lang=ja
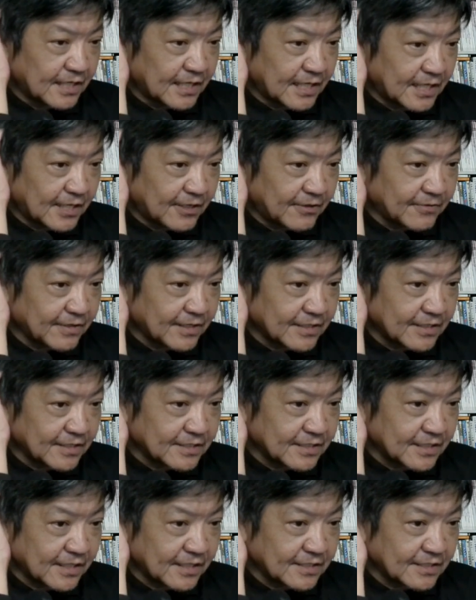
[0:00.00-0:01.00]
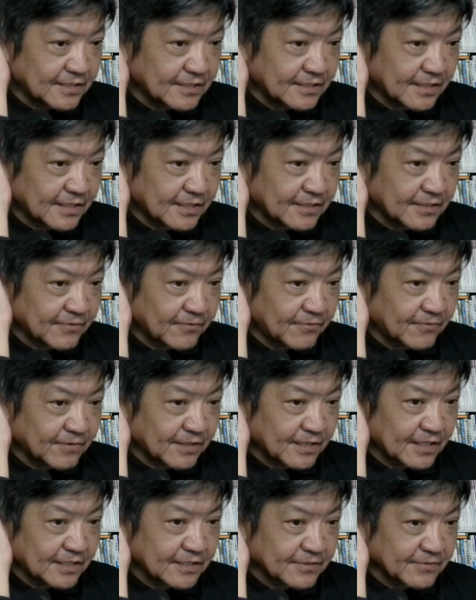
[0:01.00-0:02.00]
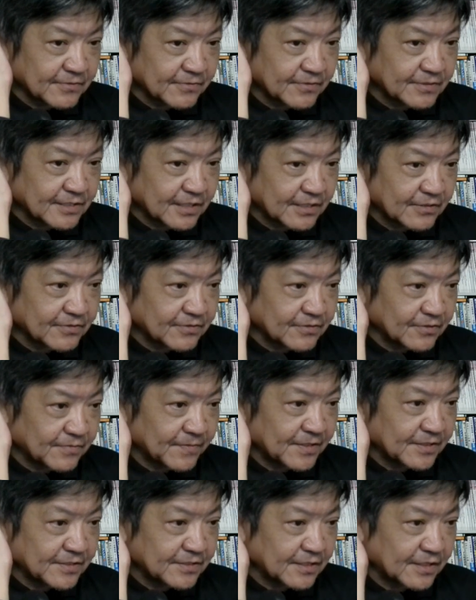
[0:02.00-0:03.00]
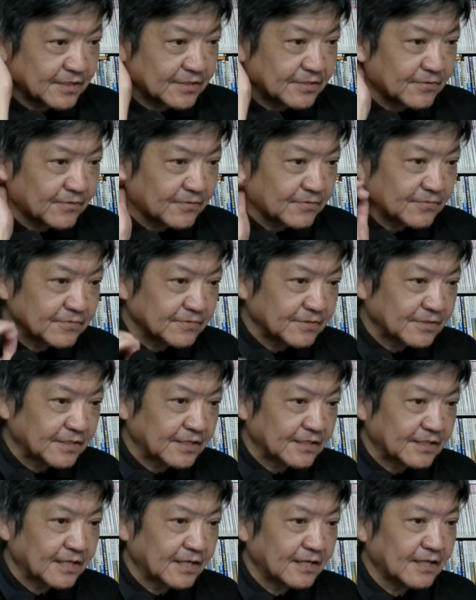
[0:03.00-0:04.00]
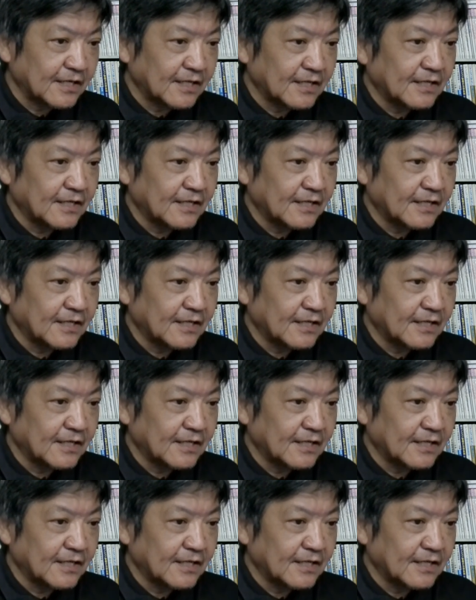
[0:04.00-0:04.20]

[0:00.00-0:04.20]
母親に精神的に崩壊しているといった趣旨のメッセージを送っていた。